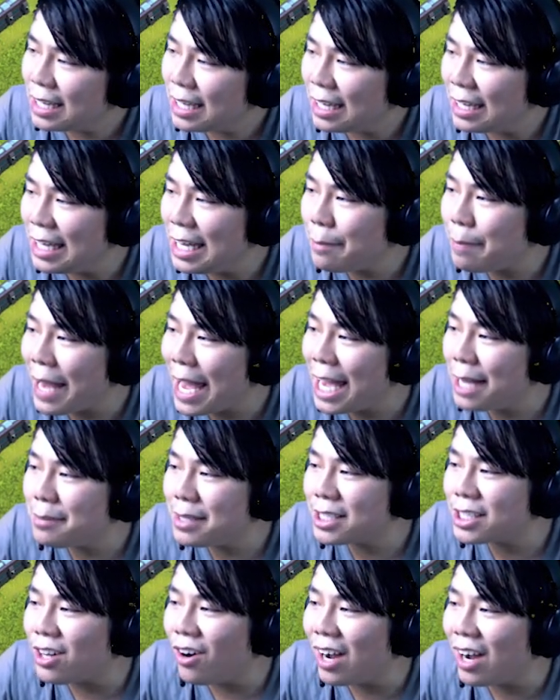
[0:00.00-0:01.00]
รีเพย์
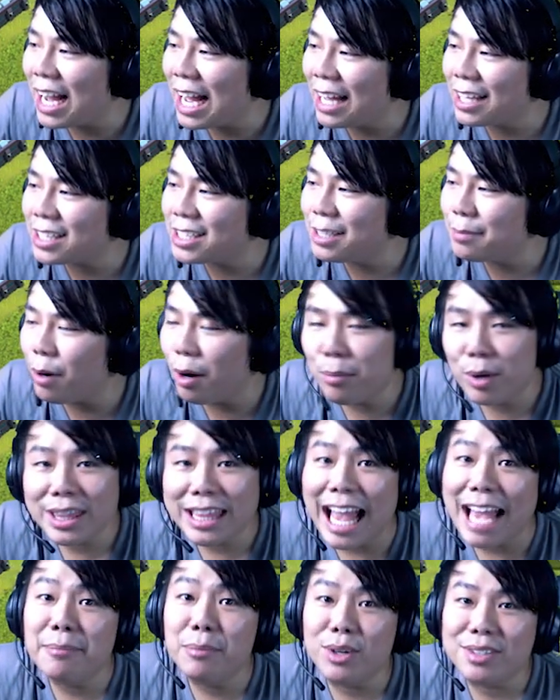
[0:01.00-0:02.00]
มา 2 อันคือพ่อมด
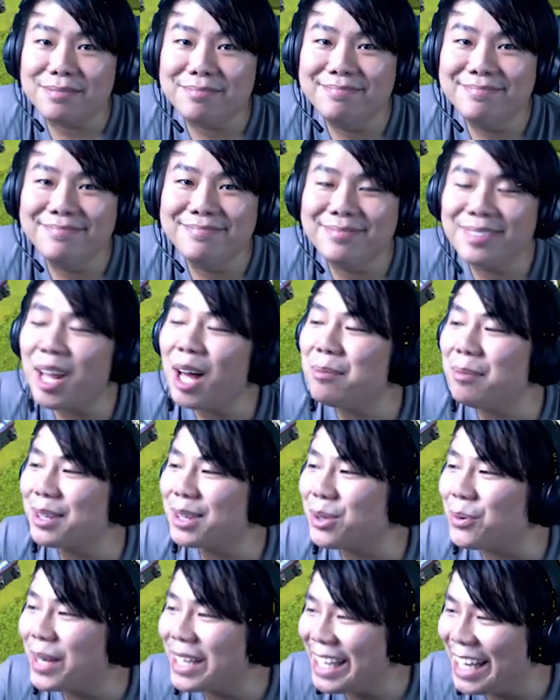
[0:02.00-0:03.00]
ตายหมดรอดมา
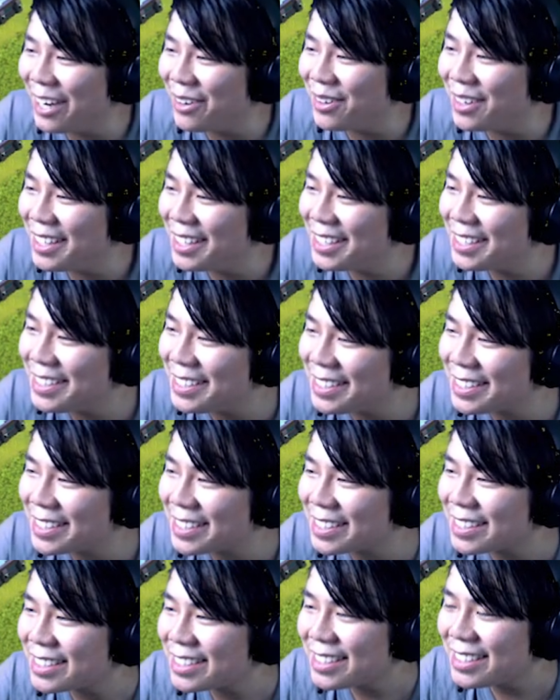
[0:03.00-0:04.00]
ตัวเดียว
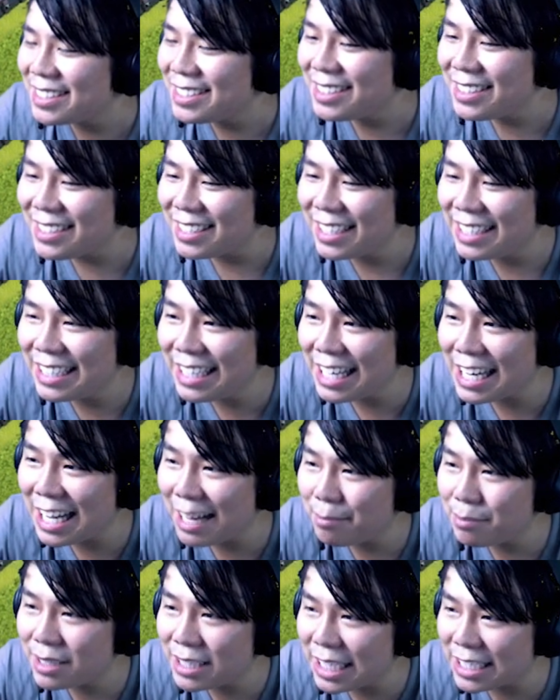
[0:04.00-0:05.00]
นี่นะค
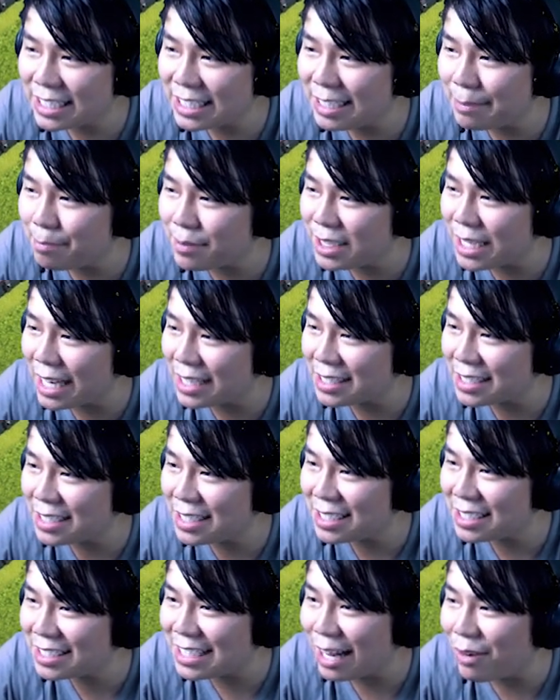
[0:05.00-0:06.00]
รับ77
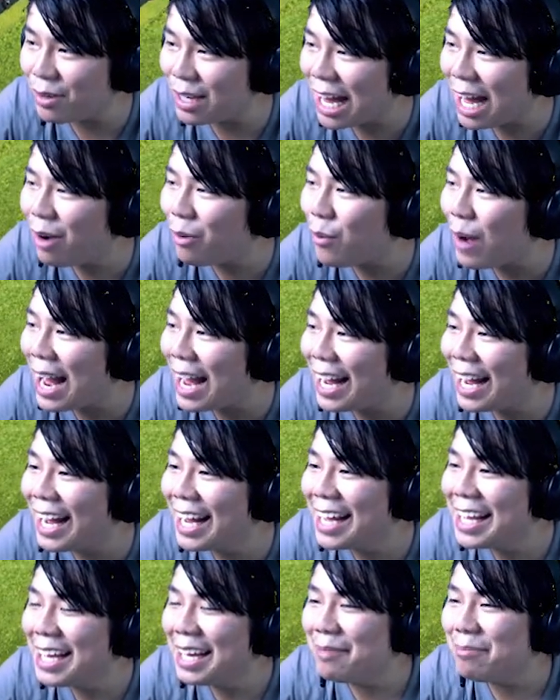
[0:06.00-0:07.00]
เสาลาวา
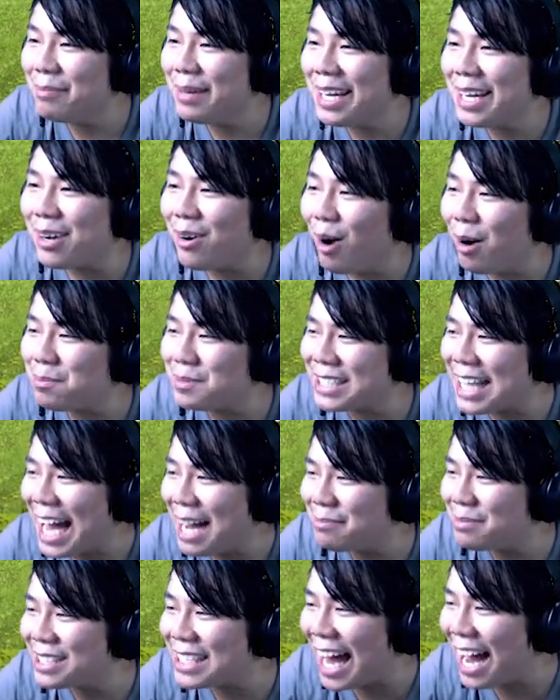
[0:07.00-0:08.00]
มีครบสา
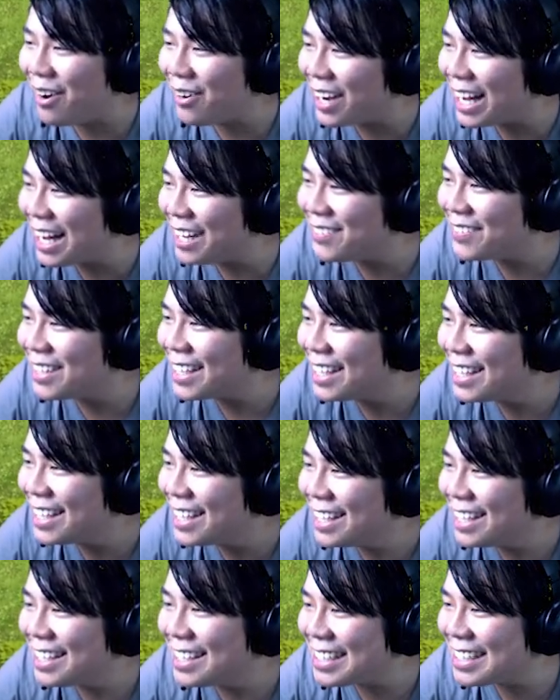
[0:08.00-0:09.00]
มเสาครับ
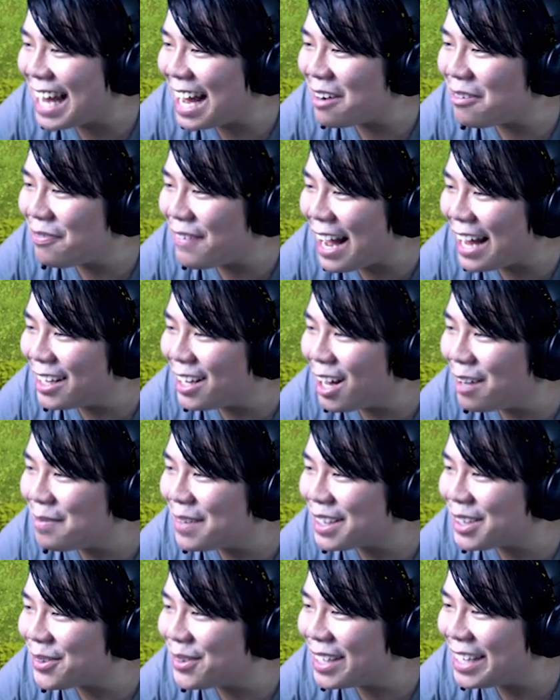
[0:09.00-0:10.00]
นางฟ้ารอด
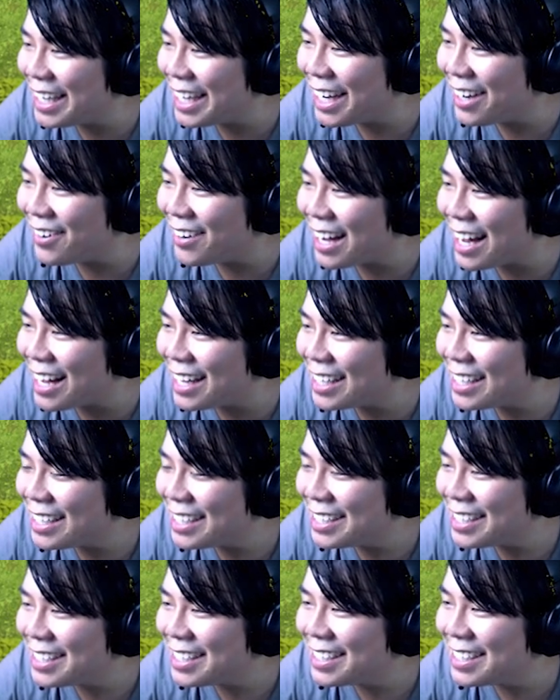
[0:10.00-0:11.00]
มาตัวเดียว
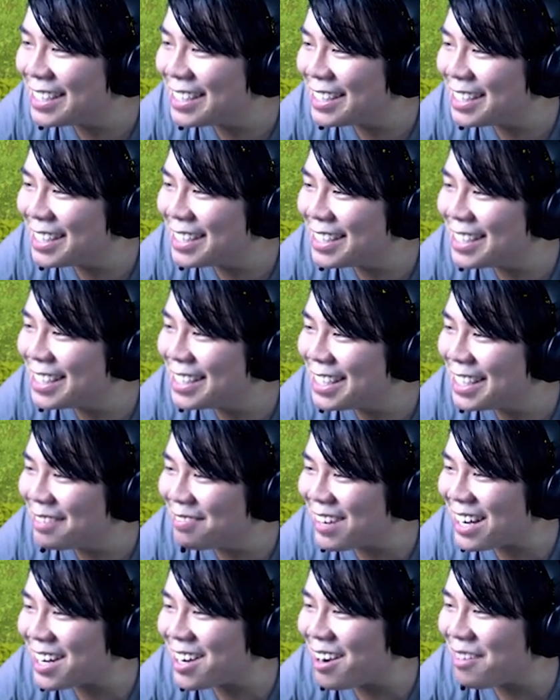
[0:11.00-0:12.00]

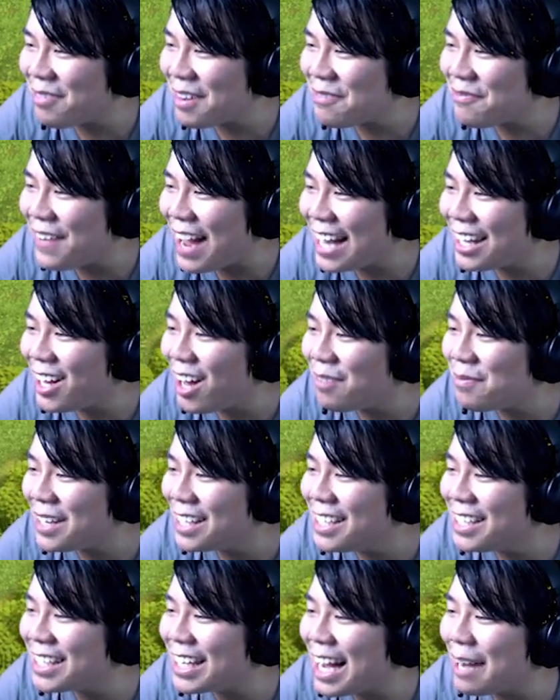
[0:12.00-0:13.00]
มังกรไฟฟ้ารอดมา
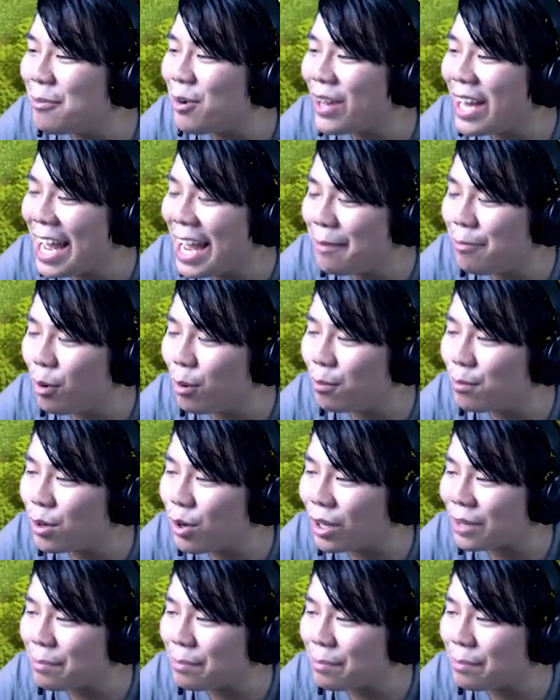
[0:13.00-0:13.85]
หนึ่งครับ โอเค ผมกด